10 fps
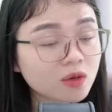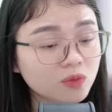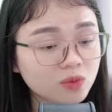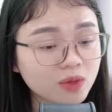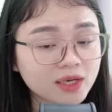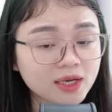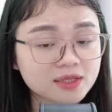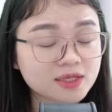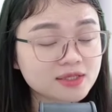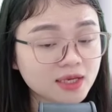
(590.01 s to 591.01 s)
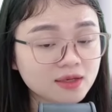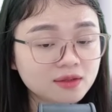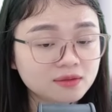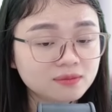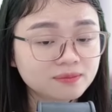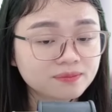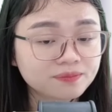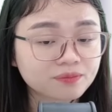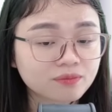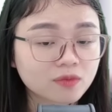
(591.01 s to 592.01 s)
bé có các mối quan hệ sẽ dễ hơn
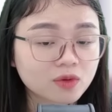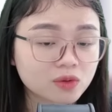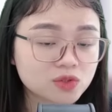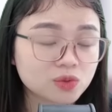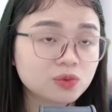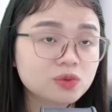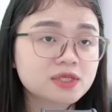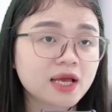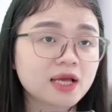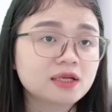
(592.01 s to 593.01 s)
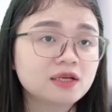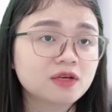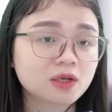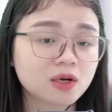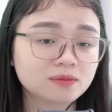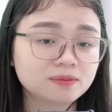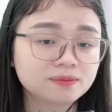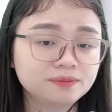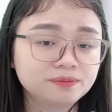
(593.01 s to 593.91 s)
Còn chú sẽ đi với con